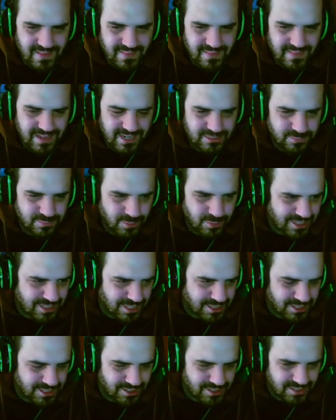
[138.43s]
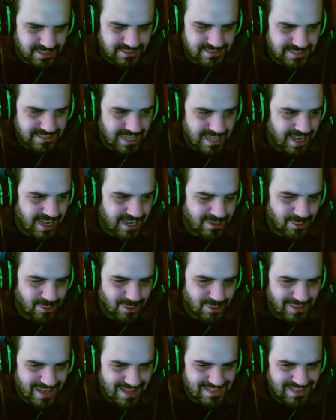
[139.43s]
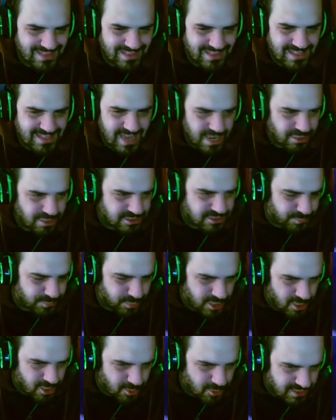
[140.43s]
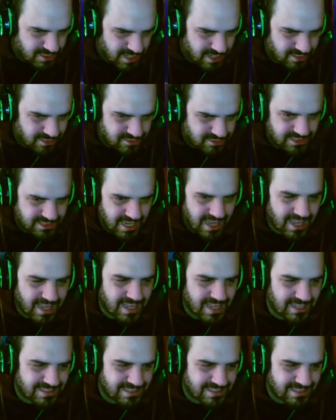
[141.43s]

de las votaciones, que recordad, ya no se puede votar, o sea,